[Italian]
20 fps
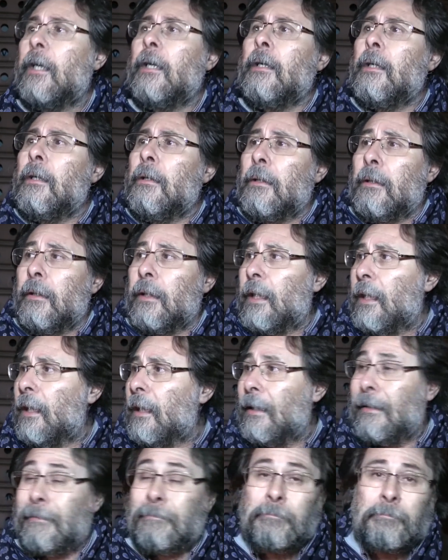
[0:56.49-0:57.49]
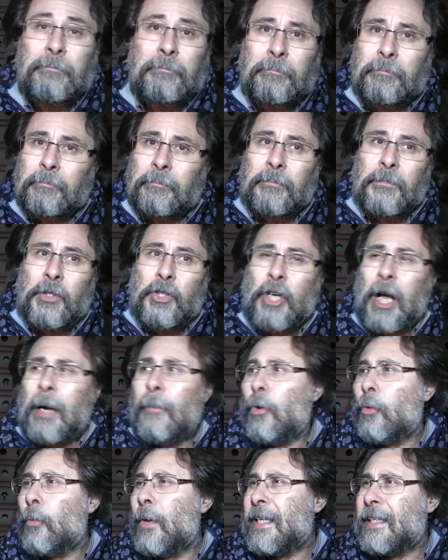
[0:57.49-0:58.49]
Mh, mm,
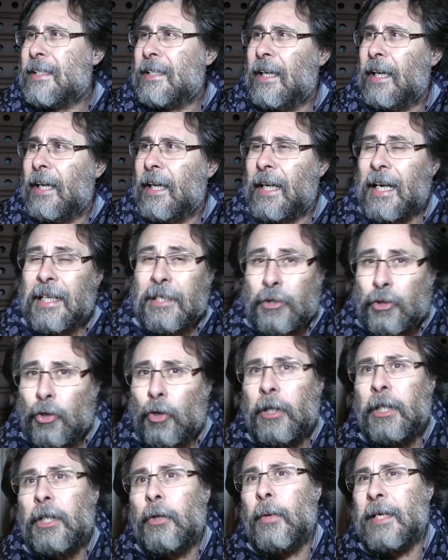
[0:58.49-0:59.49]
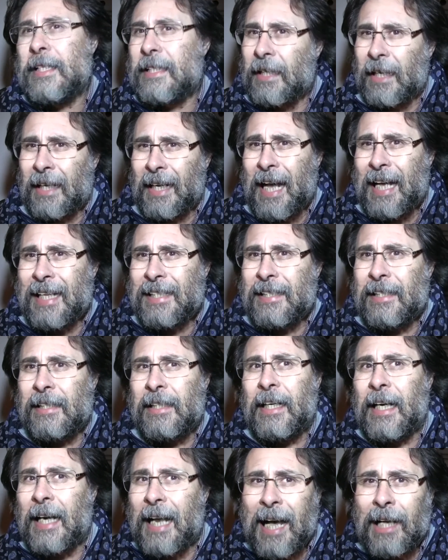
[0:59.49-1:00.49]
diciamo queste canzoni di questi ragazzi
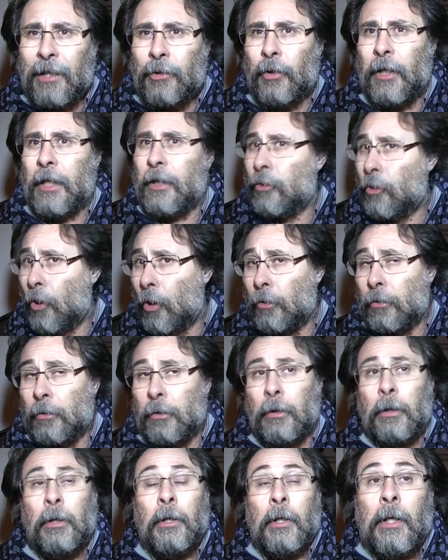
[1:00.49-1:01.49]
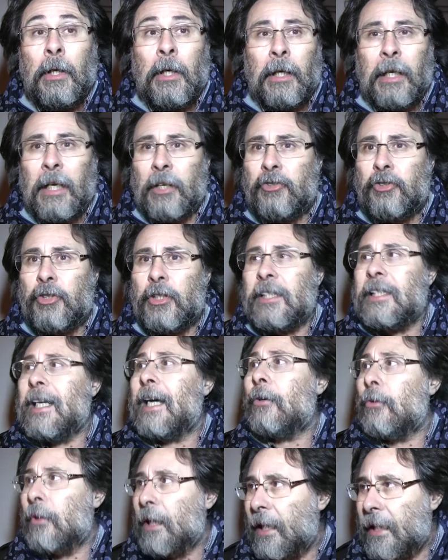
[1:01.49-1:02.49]
di Galatone e nonno che ci
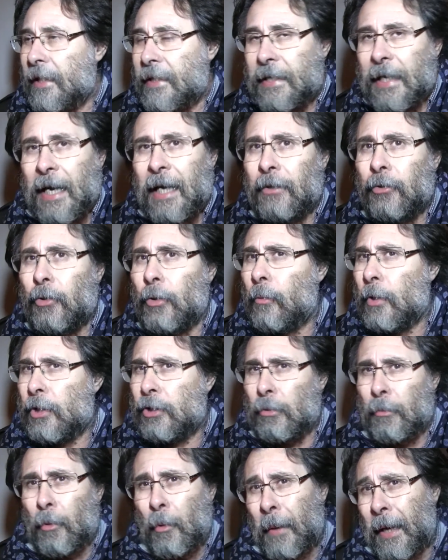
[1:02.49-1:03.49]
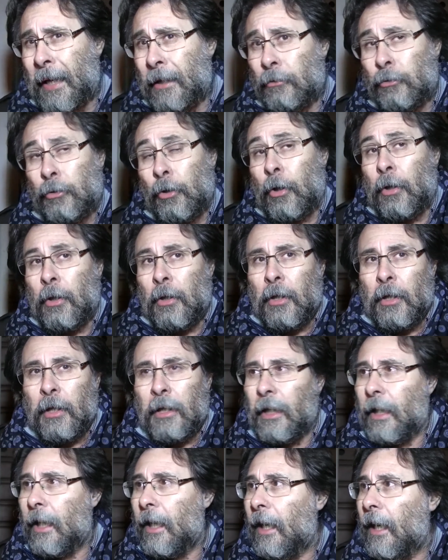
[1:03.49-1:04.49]
stanno deliziando in questo momento momento
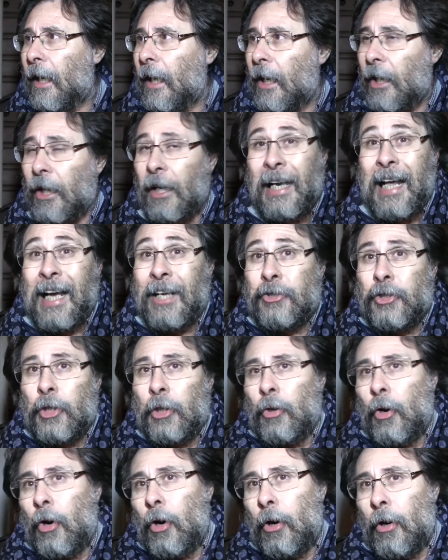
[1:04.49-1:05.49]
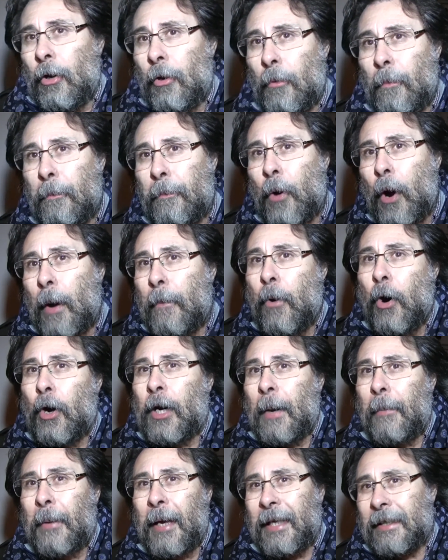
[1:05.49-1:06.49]
eh, lasciano un po' a
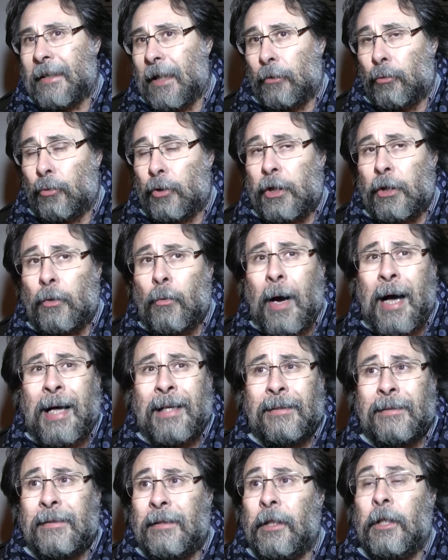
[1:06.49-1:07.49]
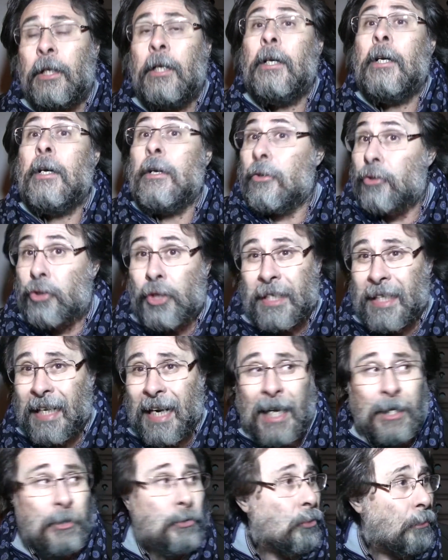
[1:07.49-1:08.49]
bocca aperta tutti quanti, ci
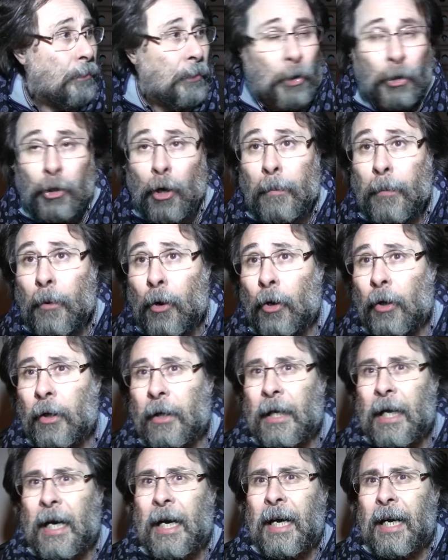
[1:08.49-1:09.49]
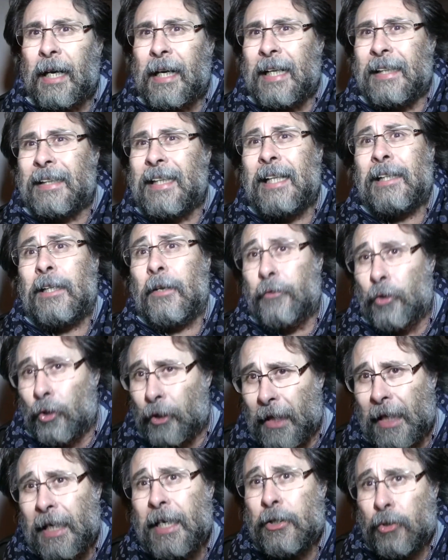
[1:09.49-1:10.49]
sarà subito dopo la cantante
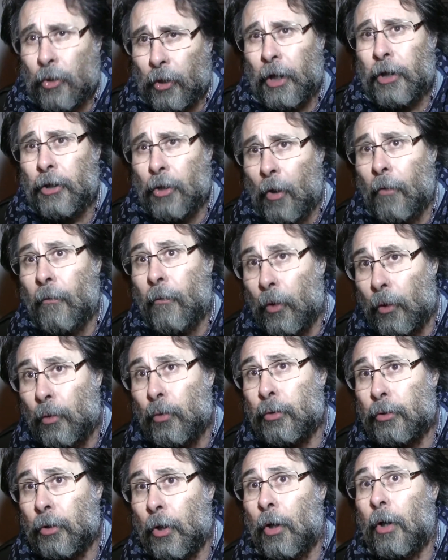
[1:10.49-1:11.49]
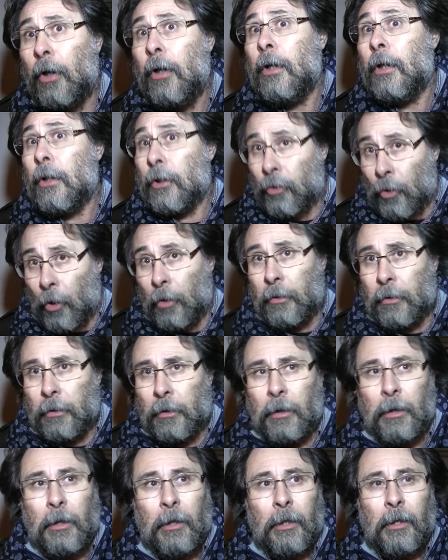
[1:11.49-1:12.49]
Fiordaliso che io ho voluto
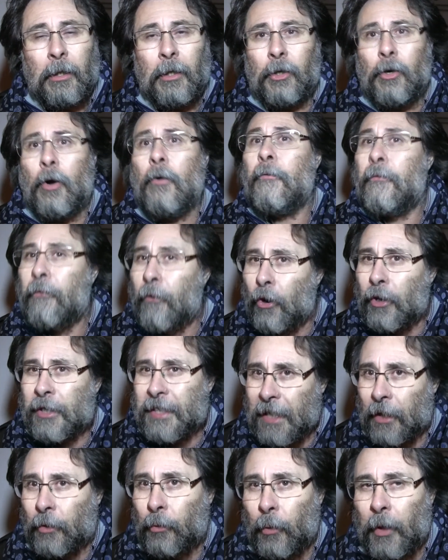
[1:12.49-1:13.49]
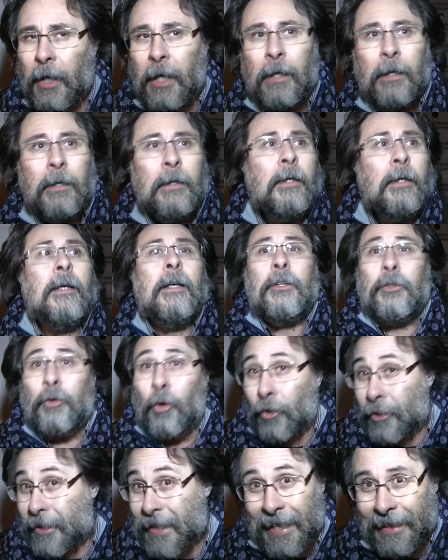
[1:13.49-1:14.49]
con, con forza qui
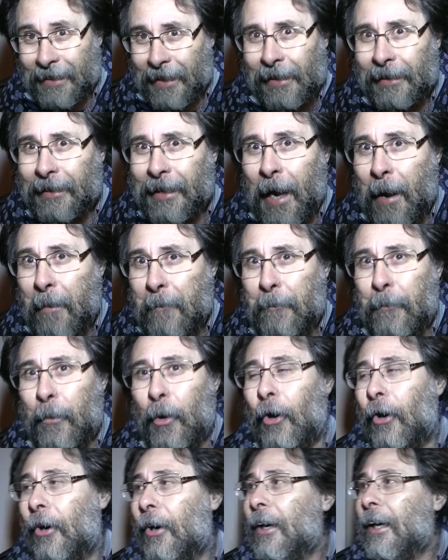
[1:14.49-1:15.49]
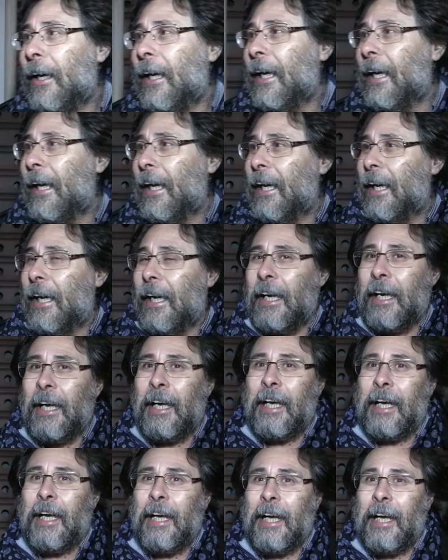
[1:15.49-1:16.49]
nonostante il tempo
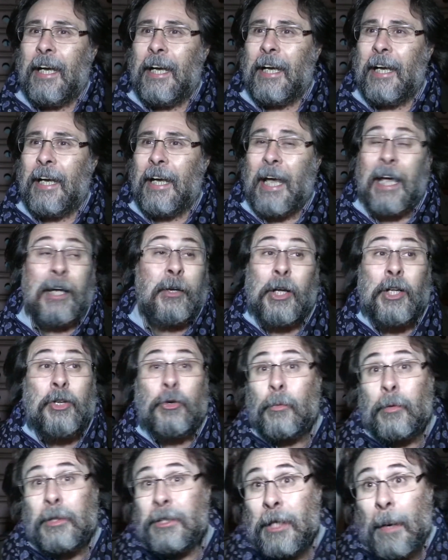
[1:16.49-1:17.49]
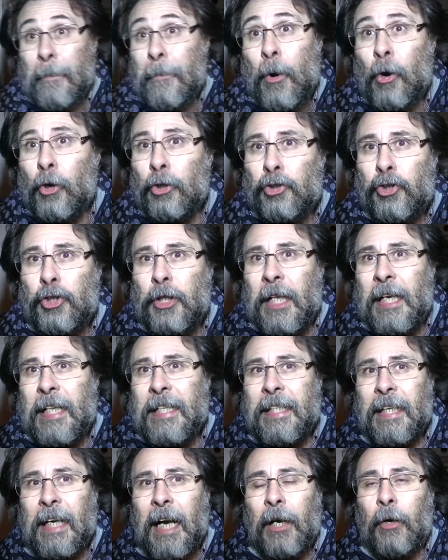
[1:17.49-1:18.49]
eh, e che tra poco ci
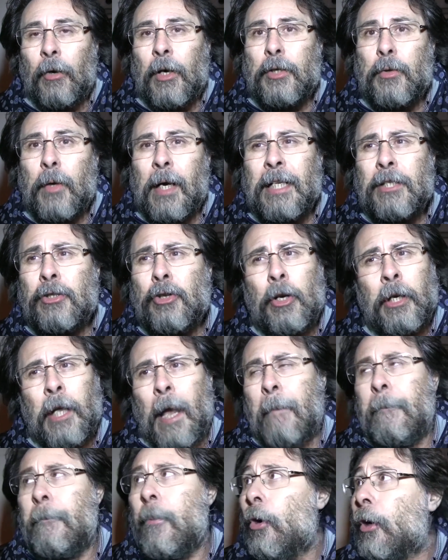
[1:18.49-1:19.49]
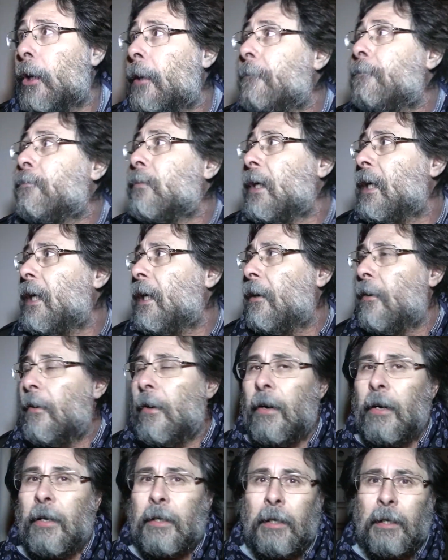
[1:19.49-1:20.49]
delizzerà con le sue canzoni e poi il,
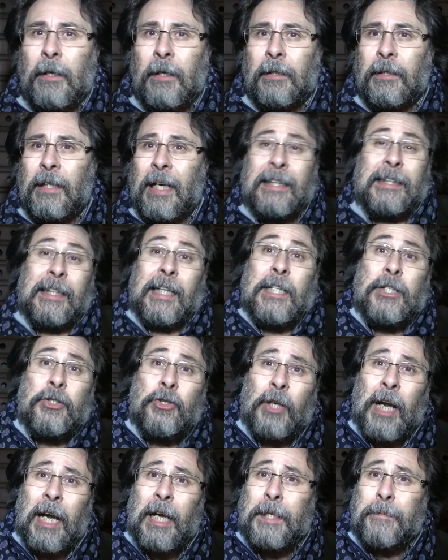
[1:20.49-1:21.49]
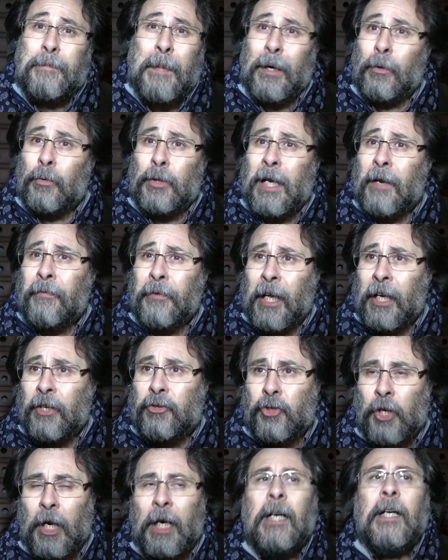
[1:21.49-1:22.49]
eh, la tradizionale Sparo di La
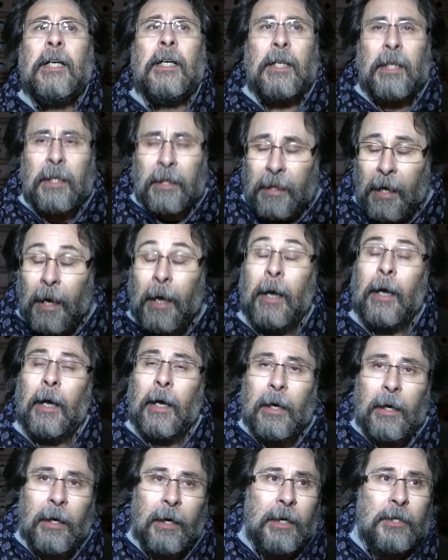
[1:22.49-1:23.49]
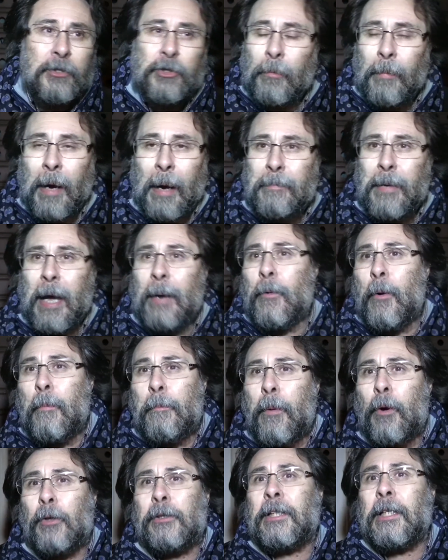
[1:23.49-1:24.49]
Freccia che eh, insomma abbiamo
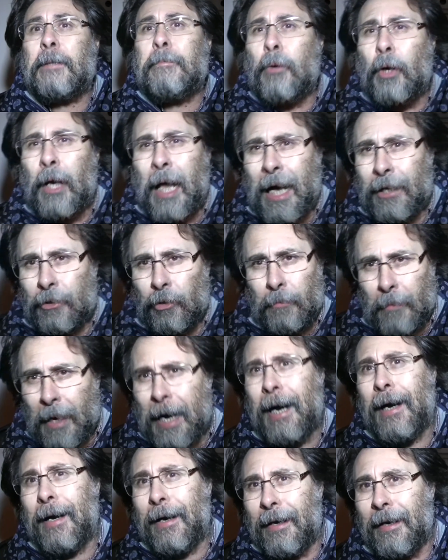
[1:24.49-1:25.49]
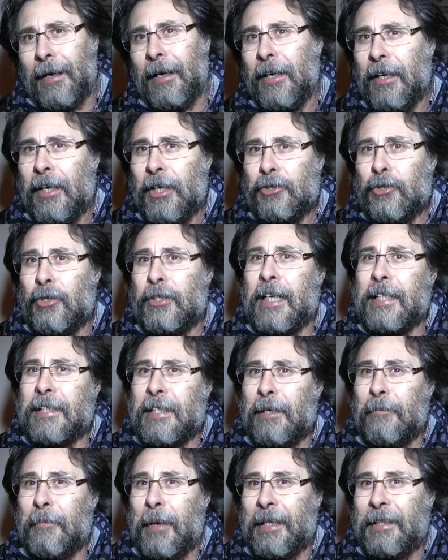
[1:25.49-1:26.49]
un po' tribolato ma
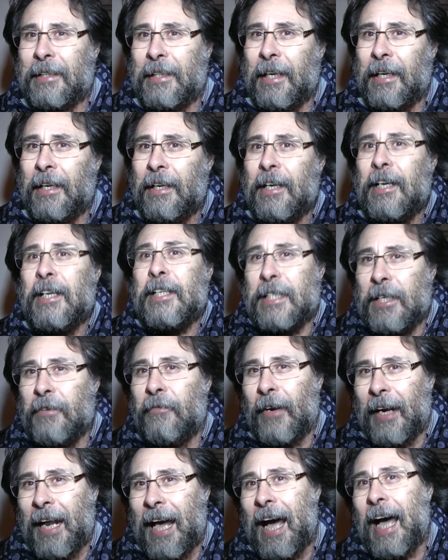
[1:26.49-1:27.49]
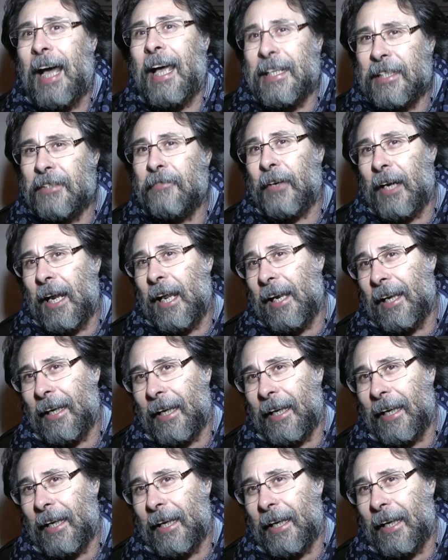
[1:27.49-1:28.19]
sostanzialmente si farà e si farà alla